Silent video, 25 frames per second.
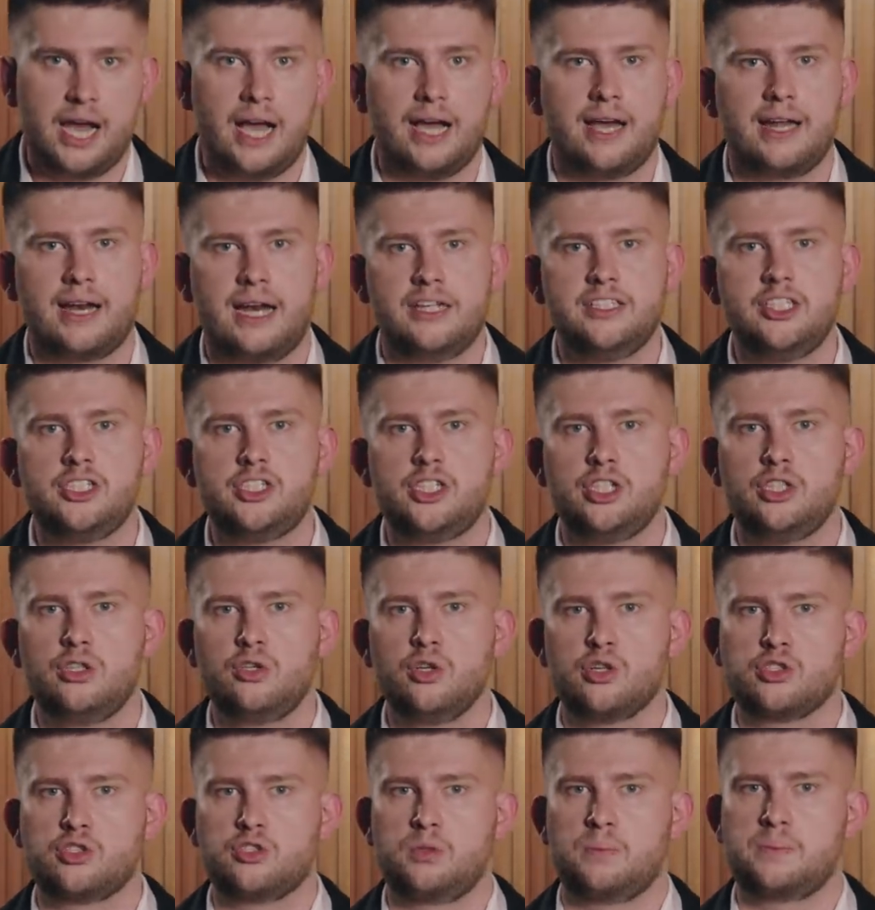а
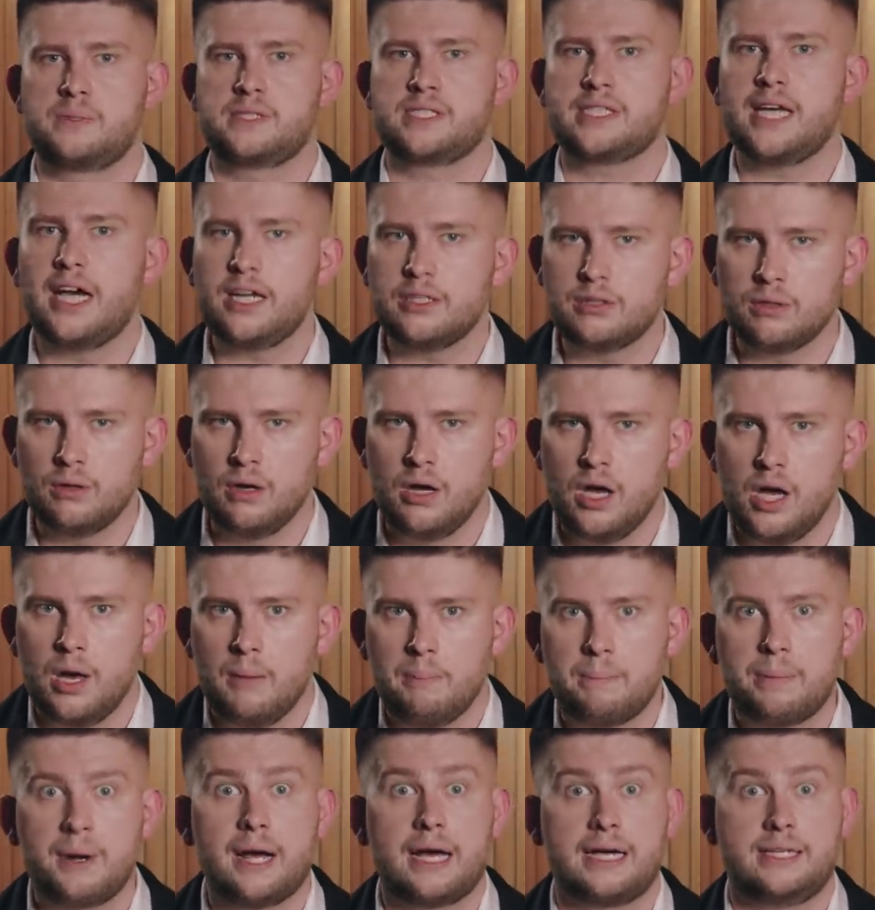ограничить доступ к сайту
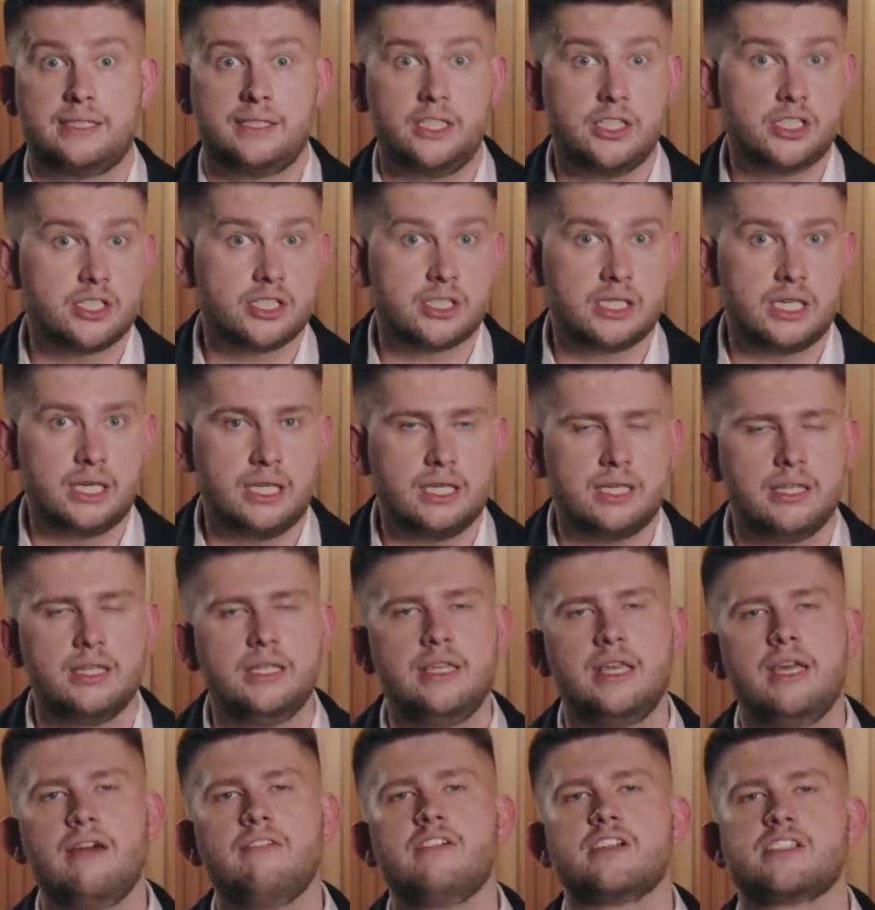практически
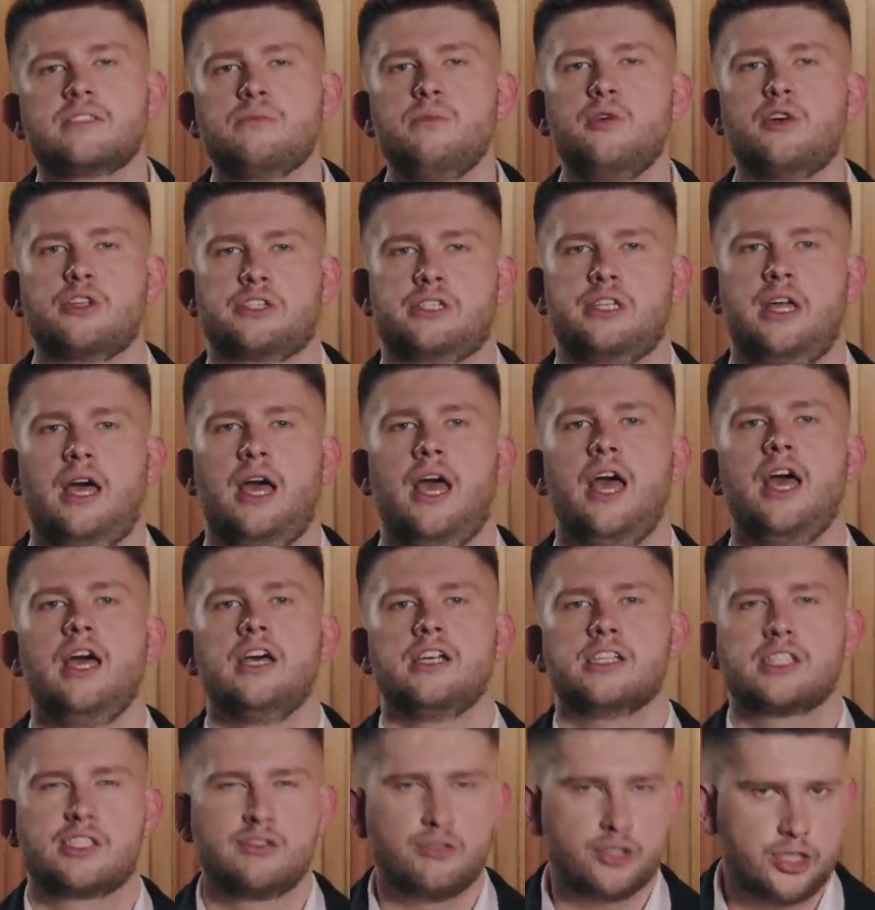невозможно.
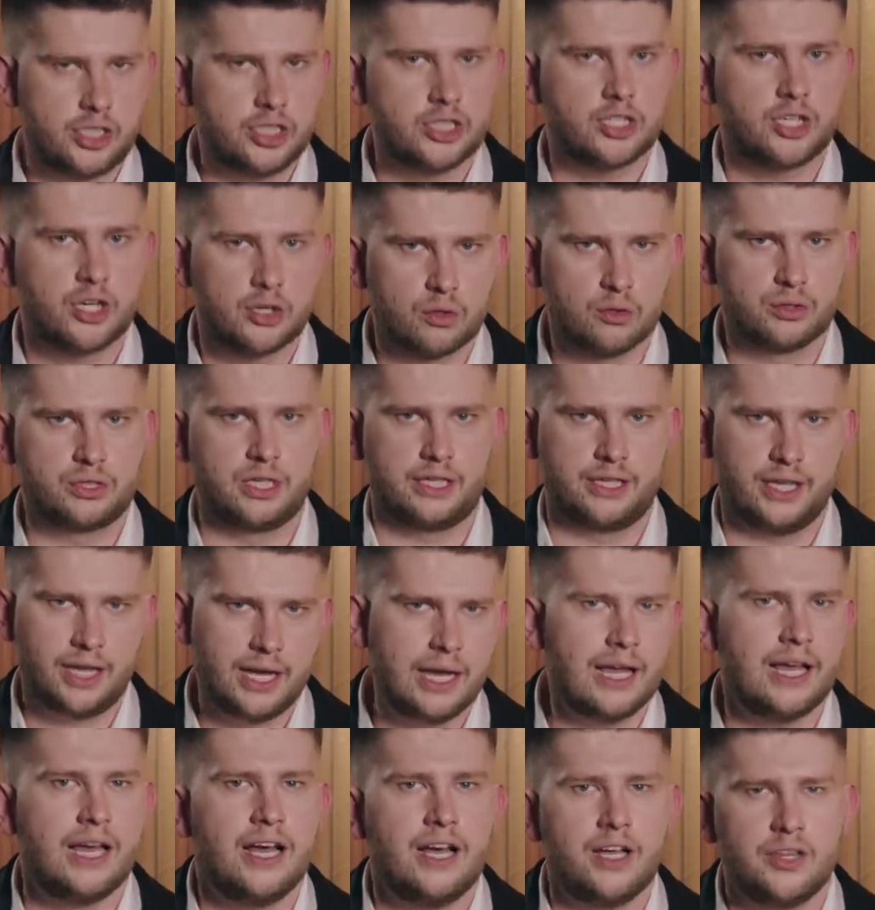Звучит круто,
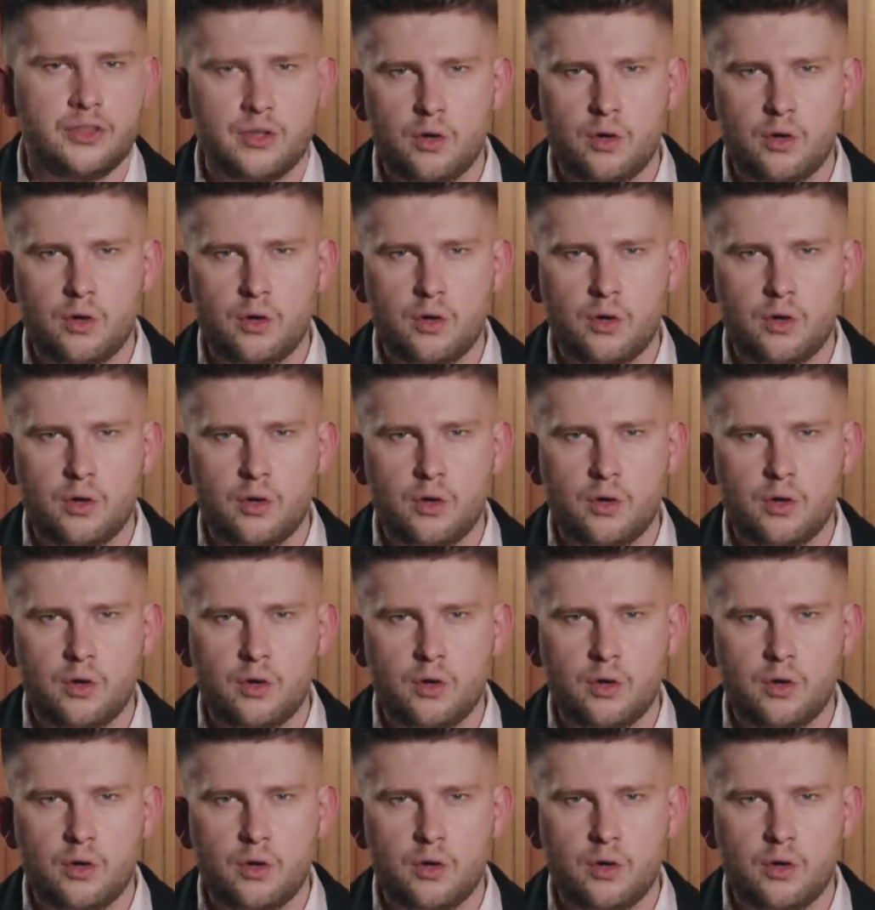да?